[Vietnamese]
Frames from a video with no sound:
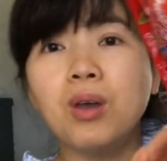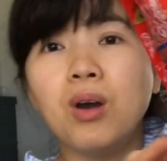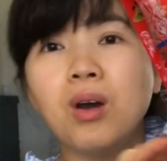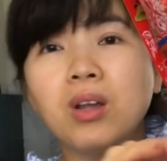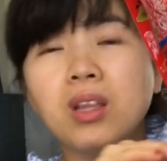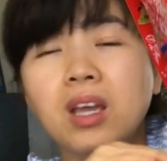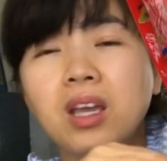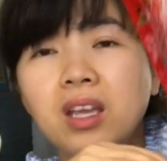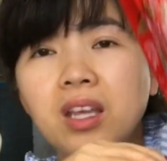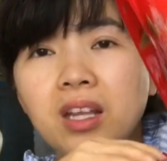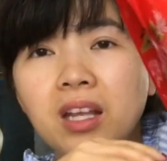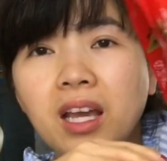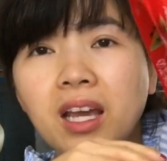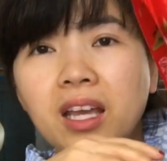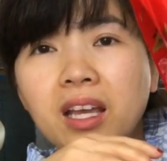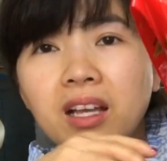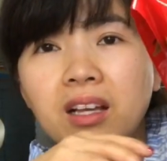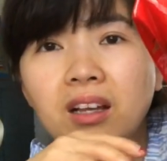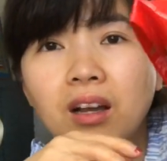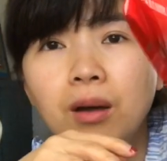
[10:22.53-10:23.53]
vô thì cái
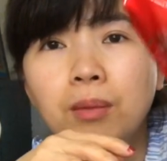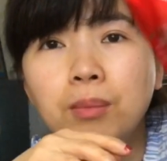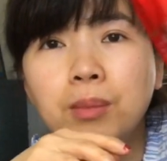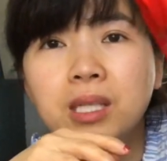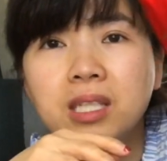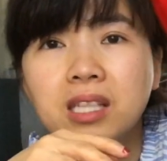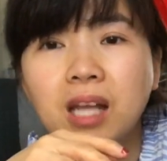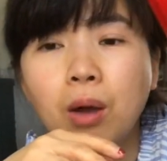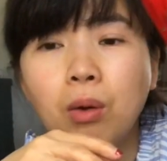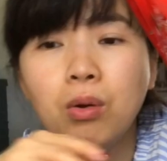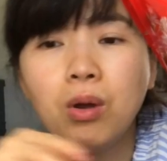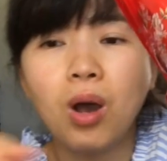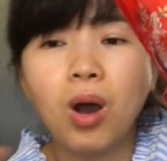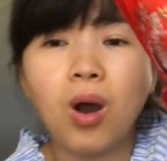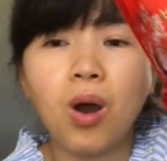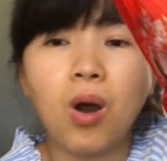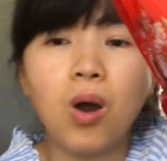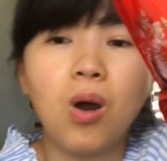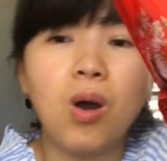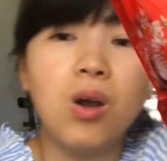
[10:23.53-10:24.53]
này cỡ 16
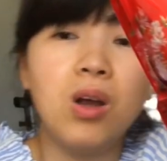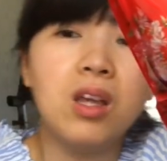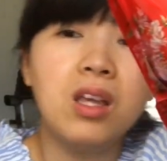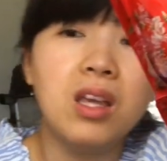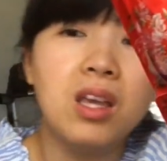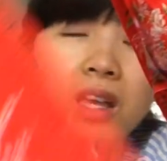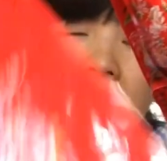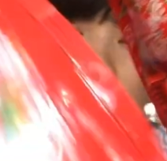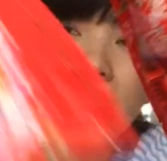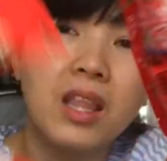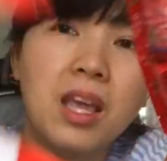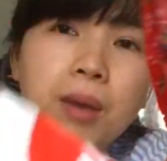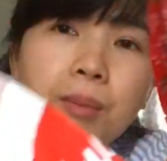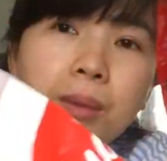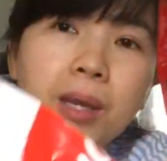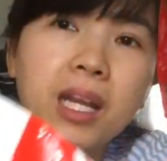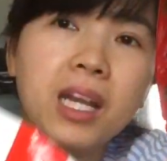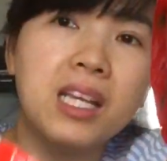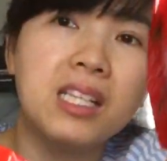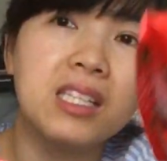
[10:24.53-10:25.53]
đô thêm
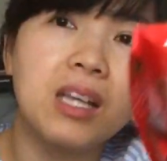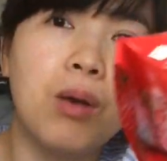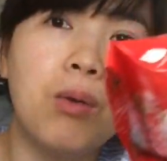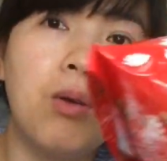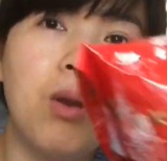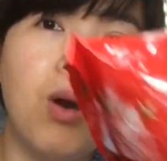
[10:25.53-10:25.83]
cái này 6